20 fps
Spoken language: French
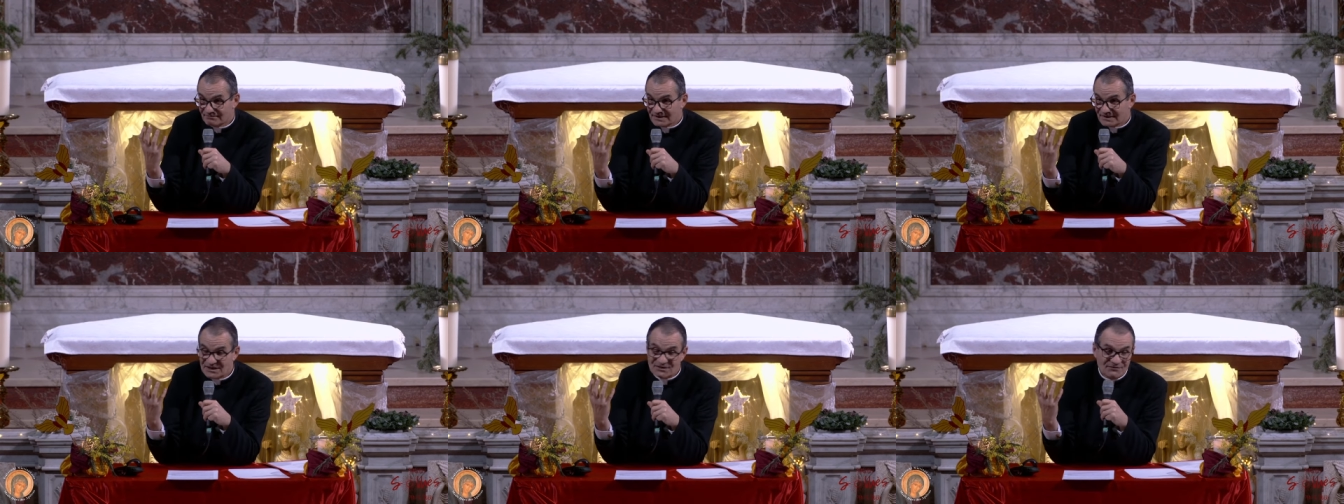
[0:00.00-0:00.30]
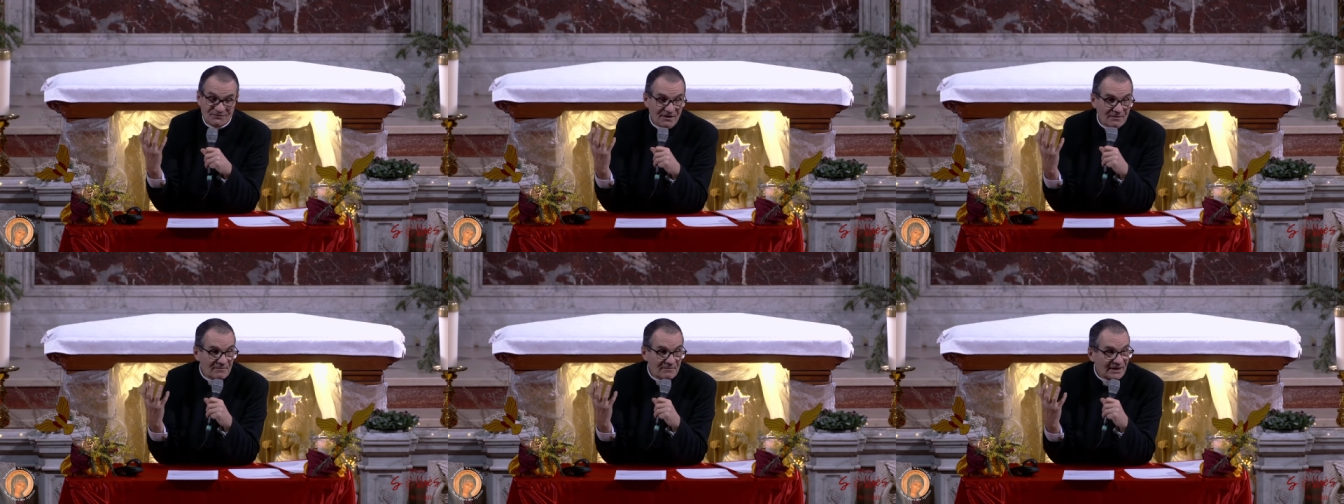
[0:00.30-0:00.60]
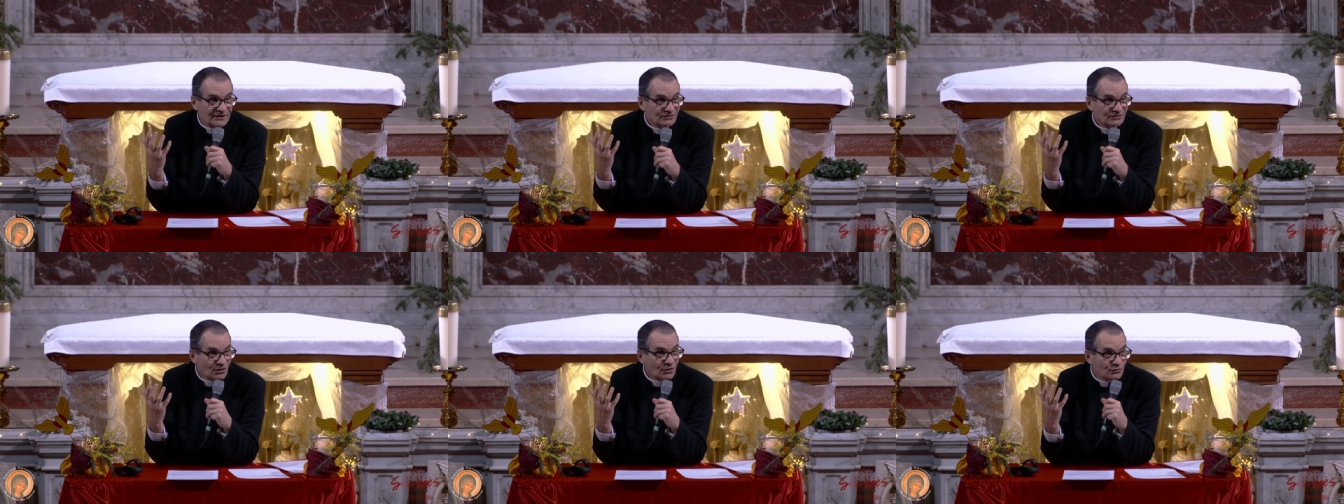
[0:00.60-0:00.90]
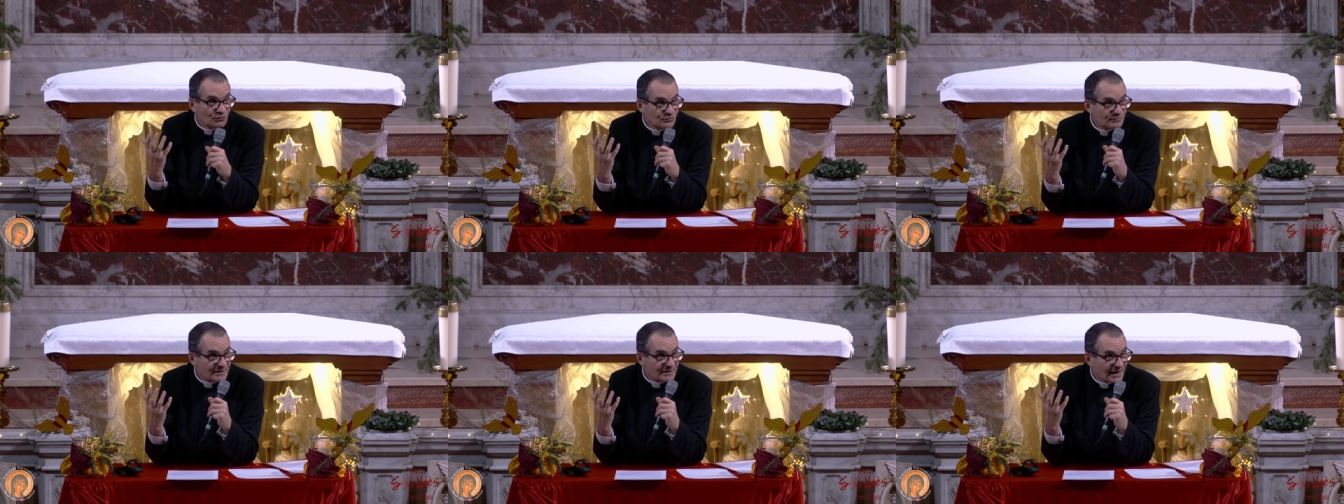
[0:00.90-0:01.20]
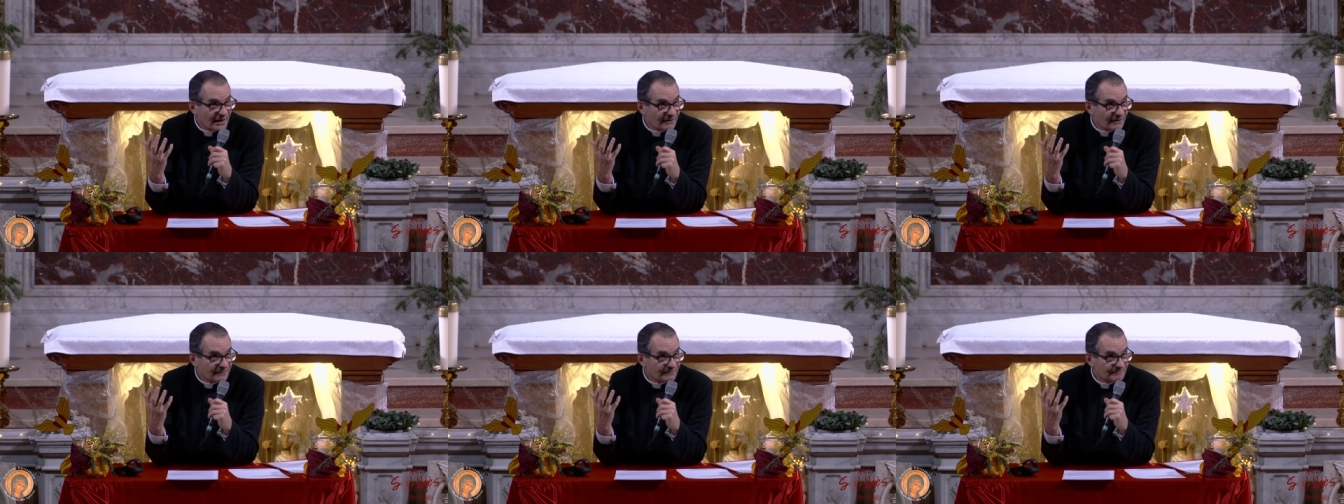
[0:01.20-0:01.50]
Il va mettre en
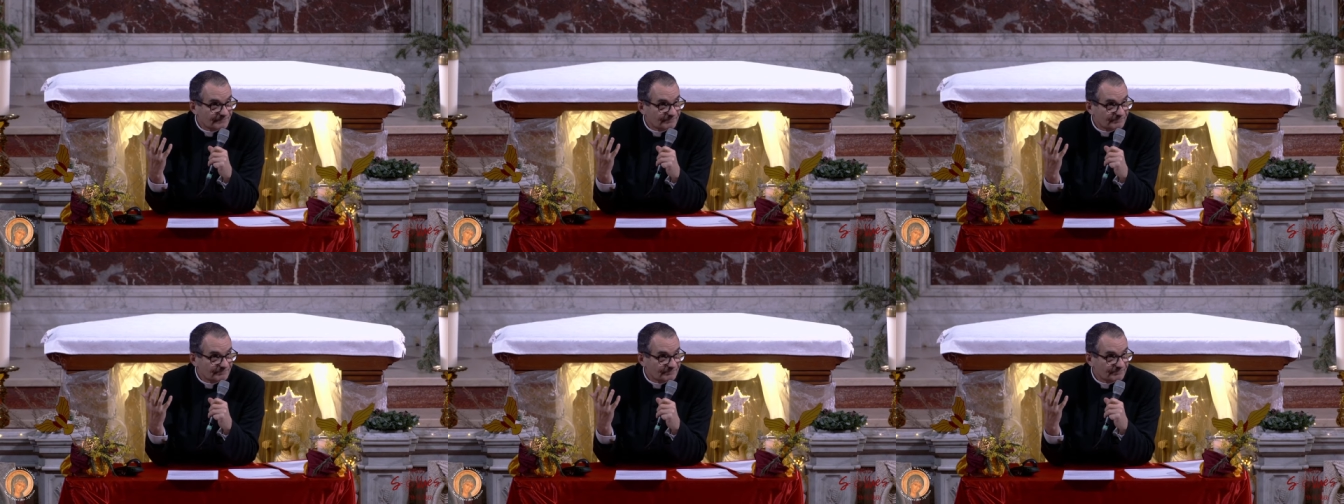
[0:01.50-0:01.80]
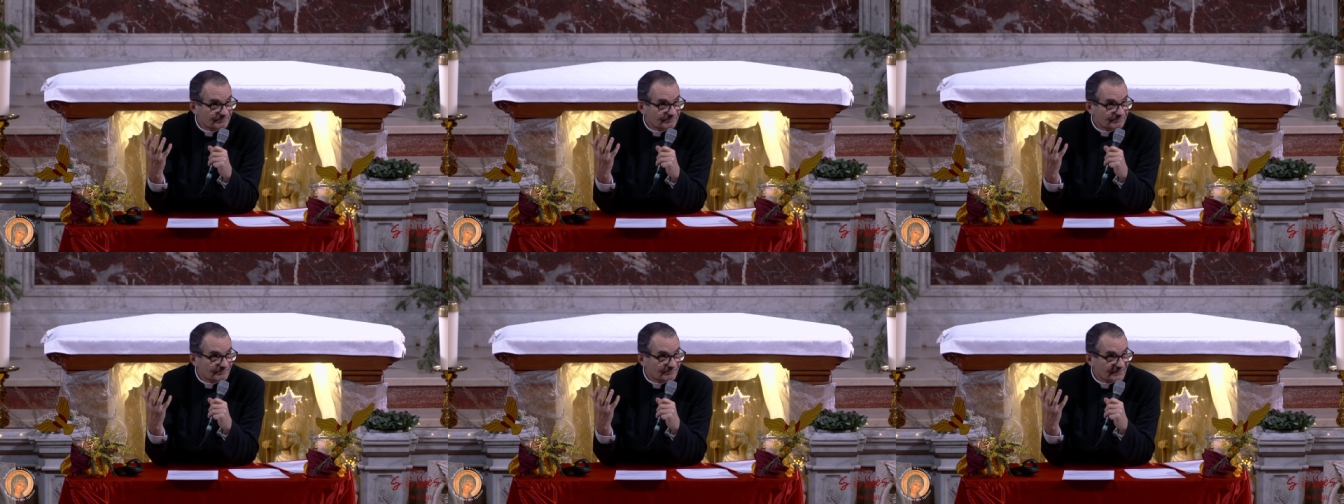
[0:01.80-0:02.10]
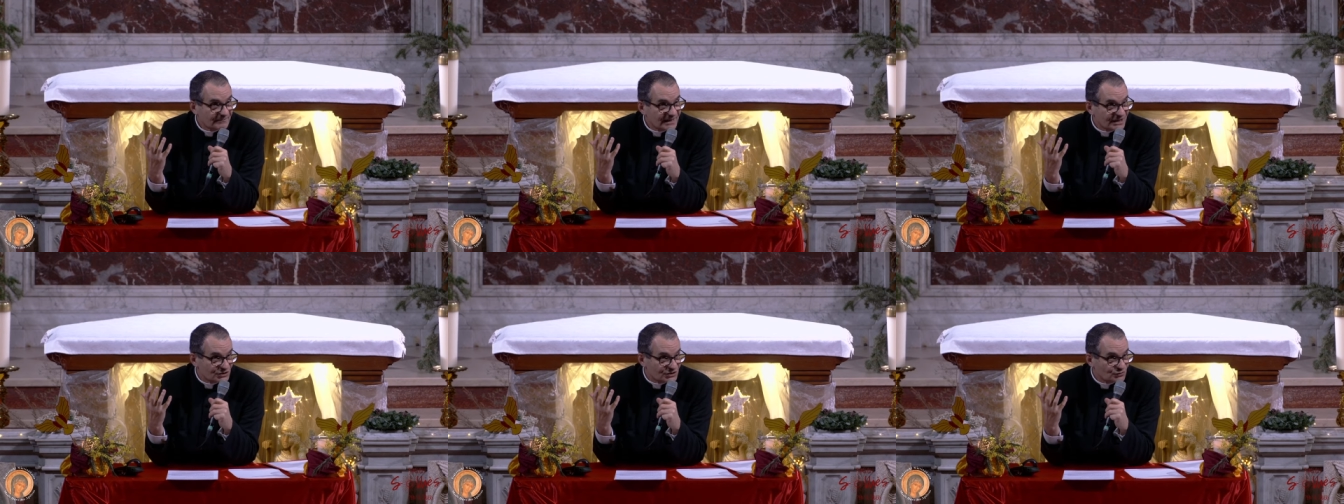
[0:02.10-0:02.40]
lumière les